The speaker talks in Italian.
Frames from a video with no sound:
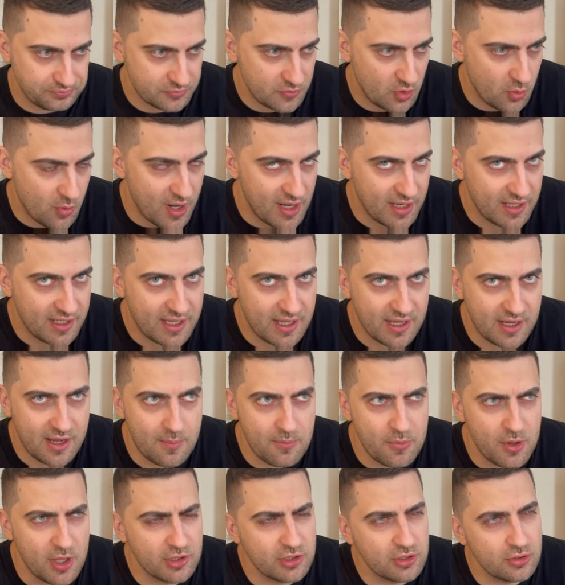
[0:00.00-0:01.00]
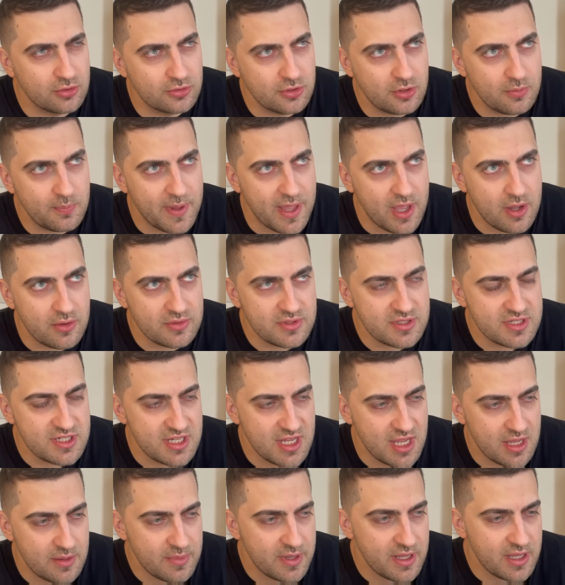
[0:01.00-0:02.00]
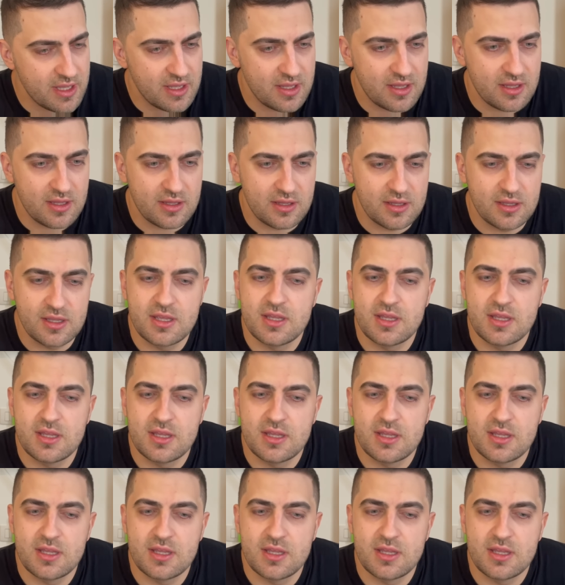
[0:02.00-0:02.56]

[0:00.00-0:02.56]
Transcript: qualche campionato europeo insieme e,